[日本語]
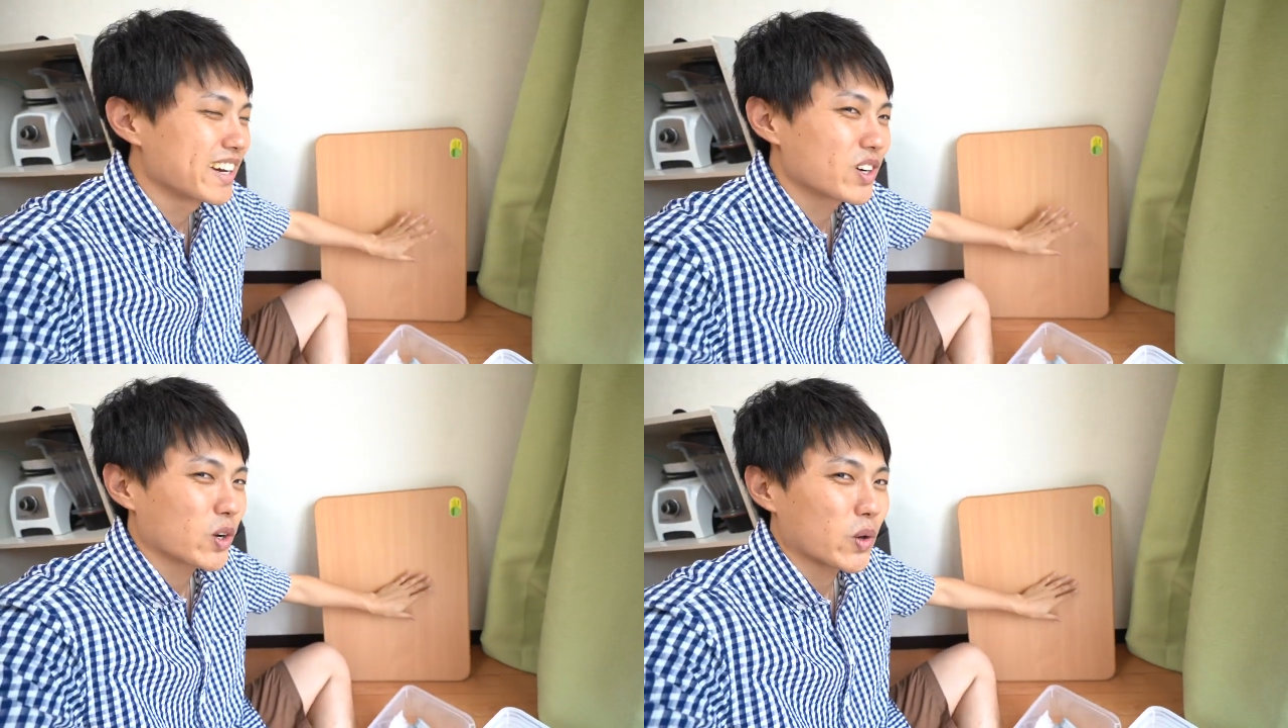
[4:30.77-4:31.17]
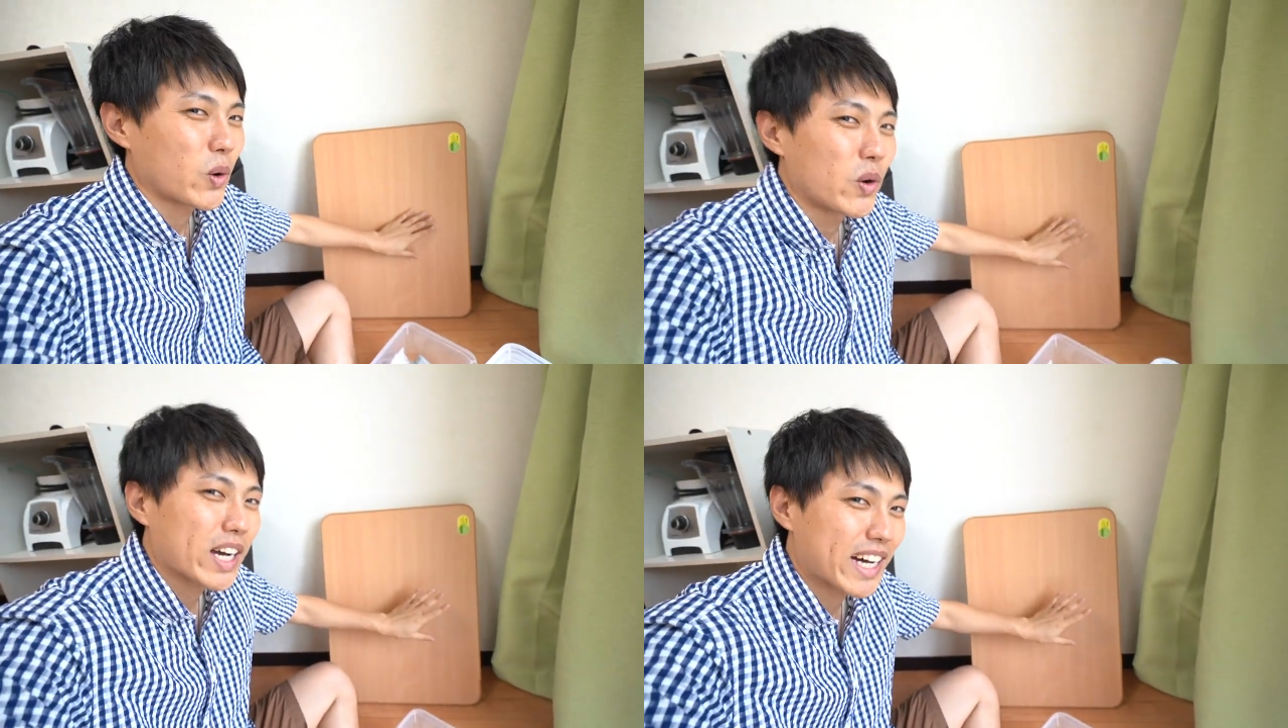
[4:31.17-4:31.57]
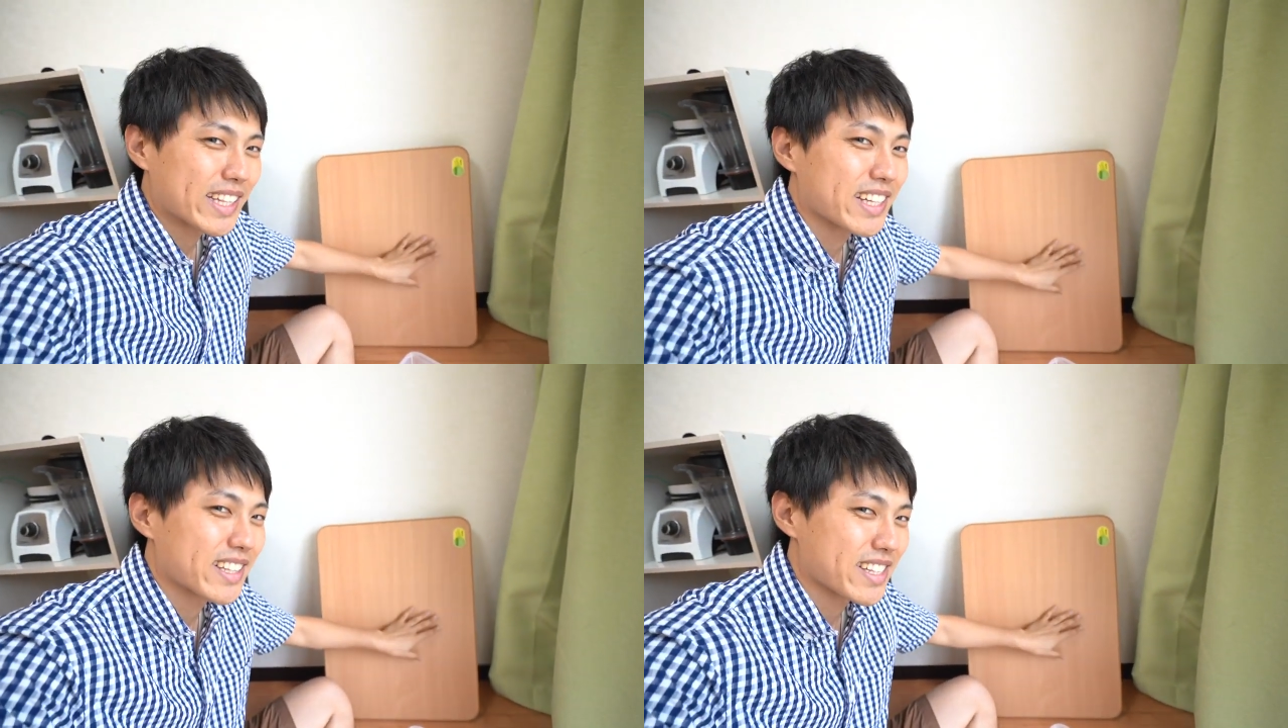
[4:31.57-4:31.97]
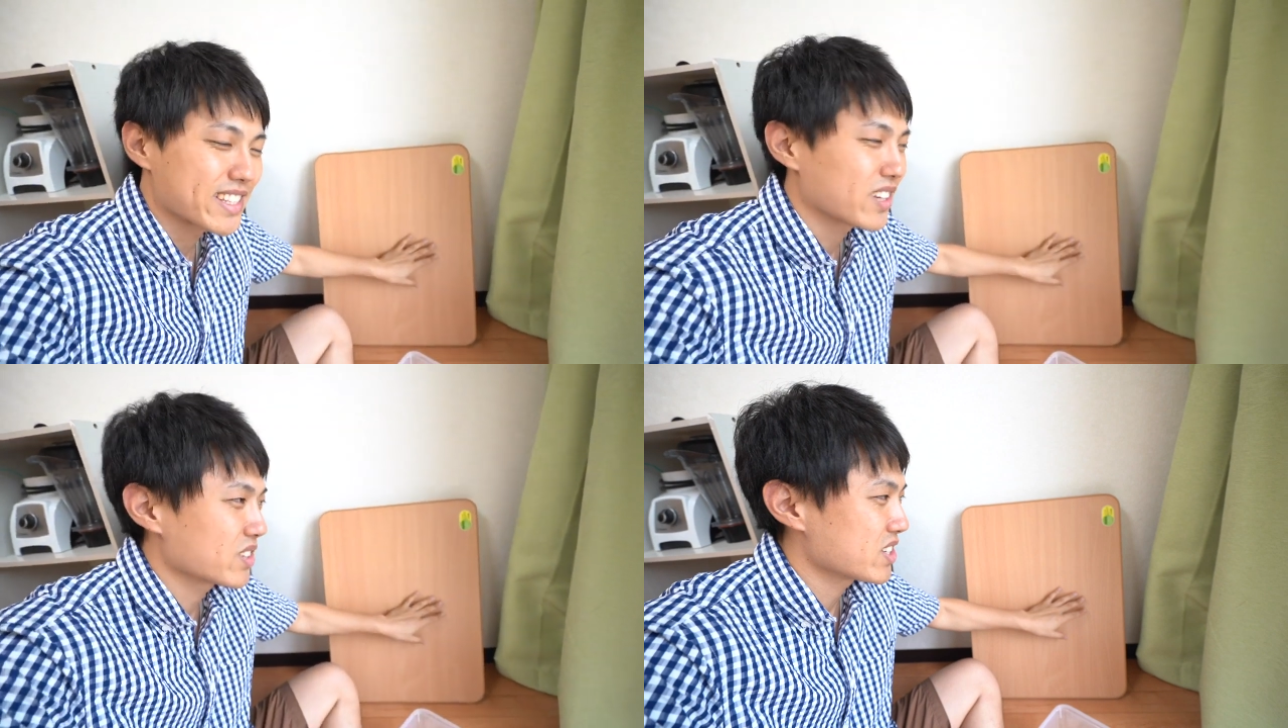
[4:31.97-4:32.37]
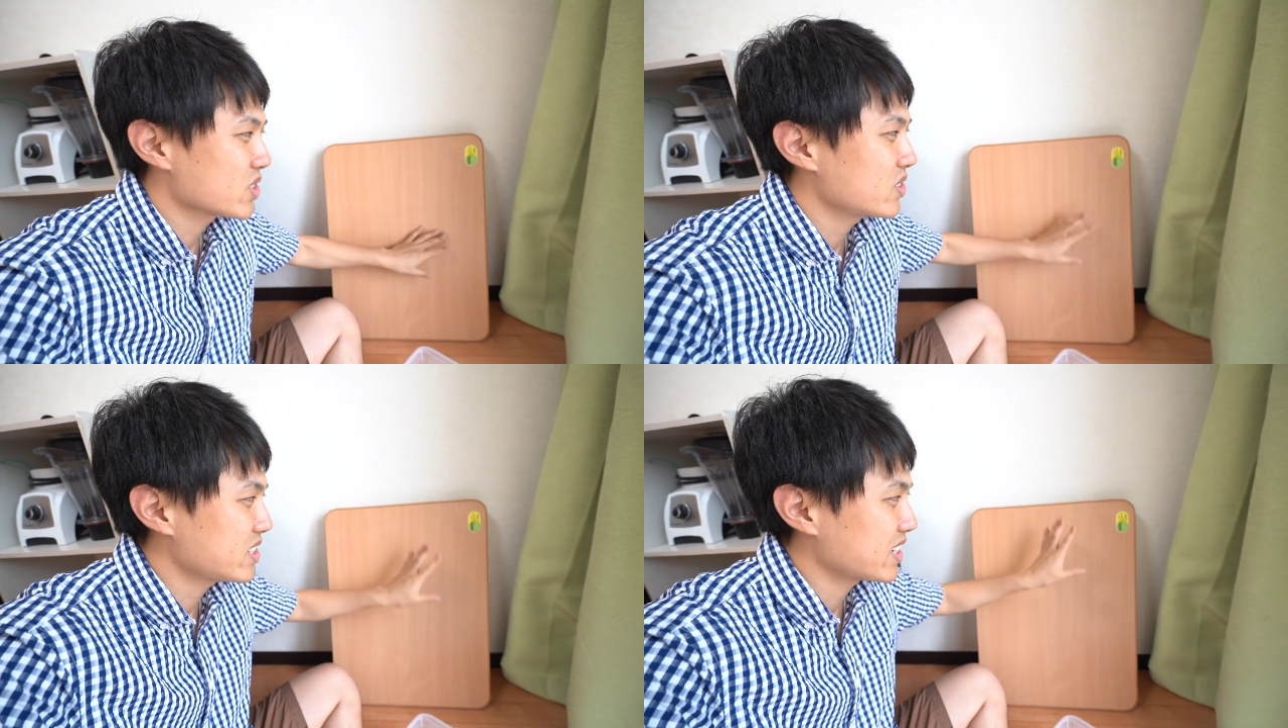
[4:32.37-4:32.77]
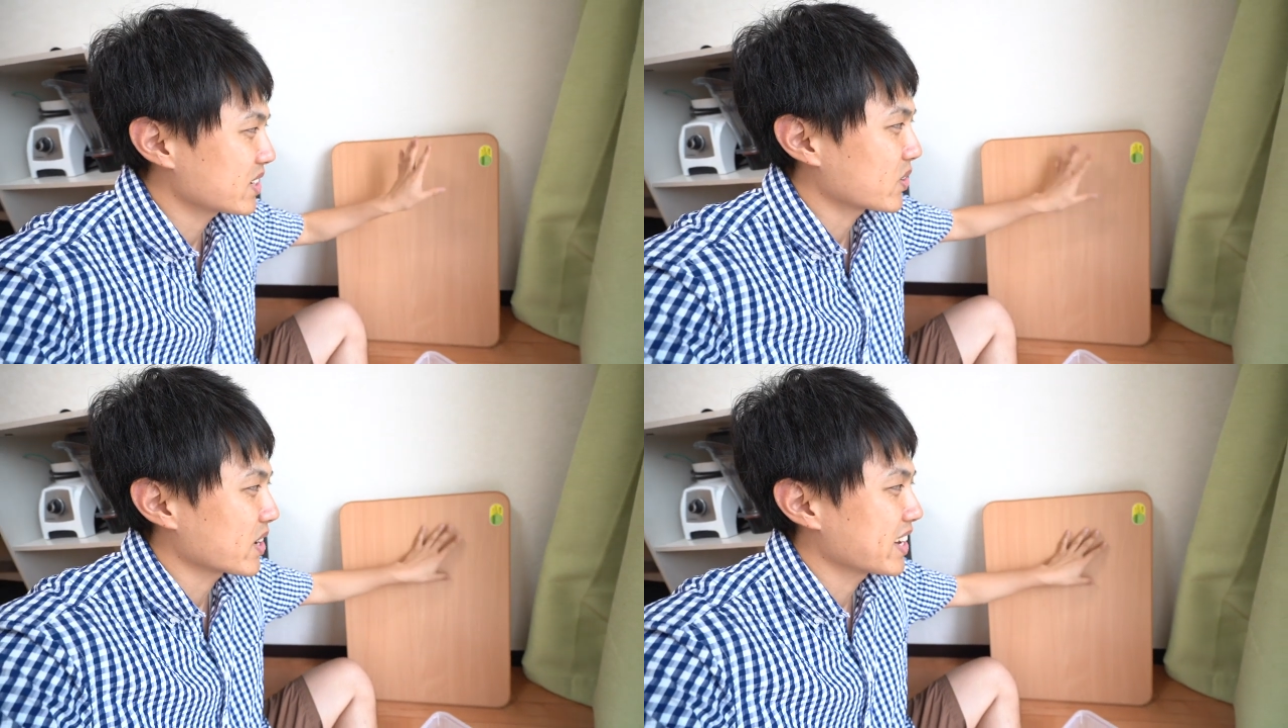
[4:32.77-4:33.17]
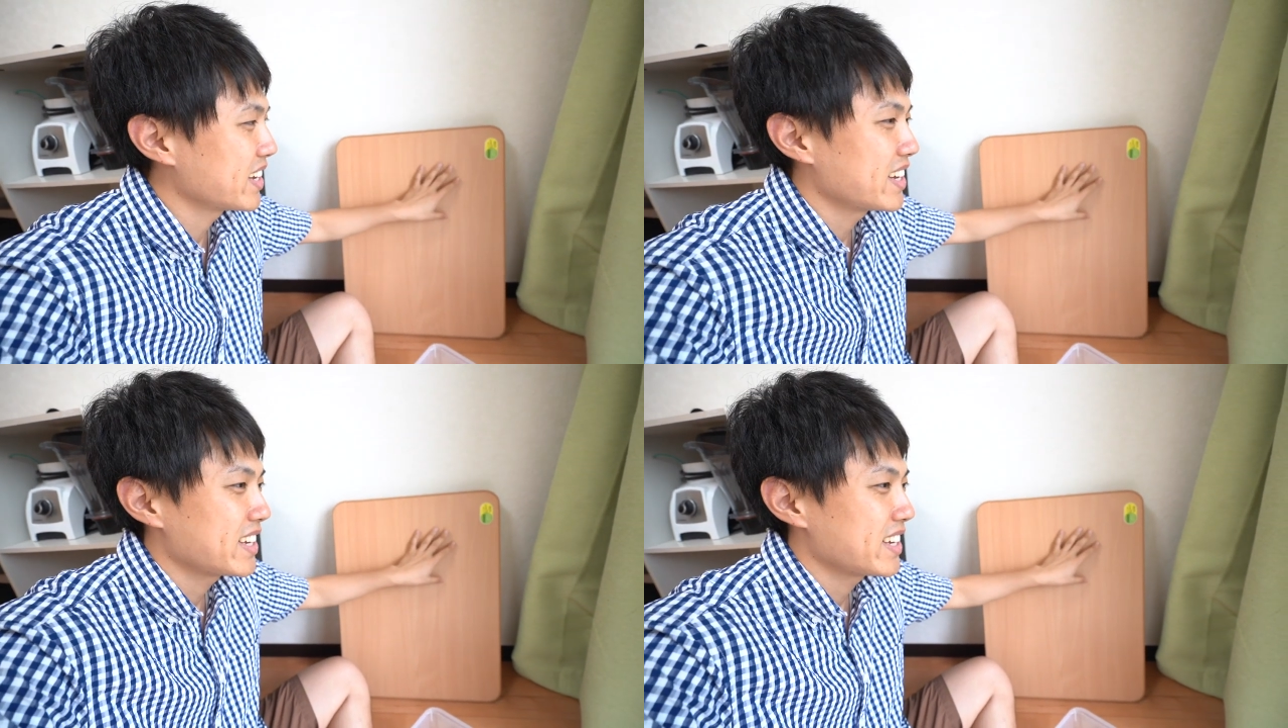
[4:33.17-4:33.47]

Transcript: これを買ったんです。なので正直これ